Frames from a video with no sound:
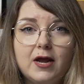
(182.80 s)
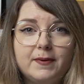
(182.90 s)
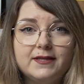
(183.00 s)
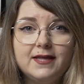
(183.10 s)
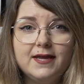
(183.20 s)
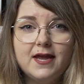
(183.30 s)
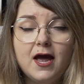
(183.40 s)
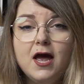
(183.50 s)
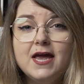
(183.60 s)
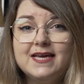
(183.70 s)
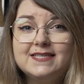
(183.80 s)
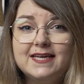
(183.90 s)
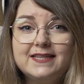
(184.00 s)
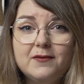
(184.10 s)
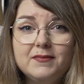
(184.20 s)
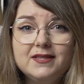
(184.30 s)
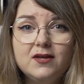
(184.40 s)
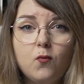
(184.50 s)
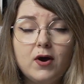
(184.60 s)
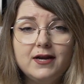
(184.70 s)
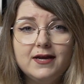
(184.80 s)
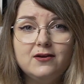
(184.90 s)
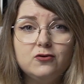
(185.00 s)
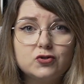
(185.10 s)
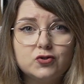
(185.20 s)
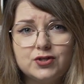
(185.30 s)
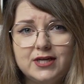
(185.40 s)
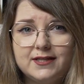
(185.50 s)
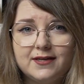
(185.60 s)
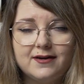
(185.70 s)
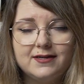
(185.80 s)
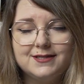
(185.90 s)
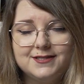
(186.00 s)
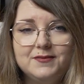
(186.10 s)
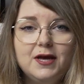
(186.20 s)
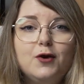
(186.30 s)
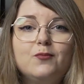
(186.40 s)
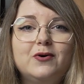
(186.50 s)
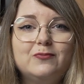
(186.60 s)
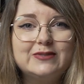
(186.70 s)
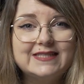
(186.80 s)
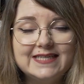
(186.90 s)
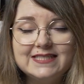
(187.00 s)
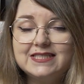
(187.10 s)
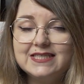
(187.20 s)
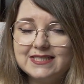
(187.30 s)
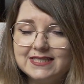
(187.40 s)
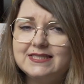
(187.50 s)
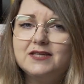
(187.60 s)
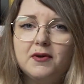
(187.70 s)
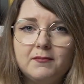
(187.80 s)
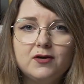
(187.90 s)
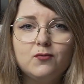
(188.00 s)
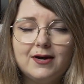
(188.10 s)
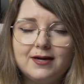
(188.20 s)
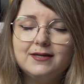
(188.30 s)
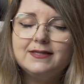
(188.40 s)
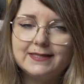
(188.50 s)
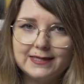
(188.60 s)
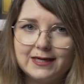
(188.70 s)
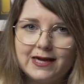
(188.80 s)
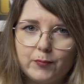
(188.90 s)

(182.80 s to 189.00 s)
la pantalla exactamente igual en los dos laterales. Vamos, que este sistema manual tienen que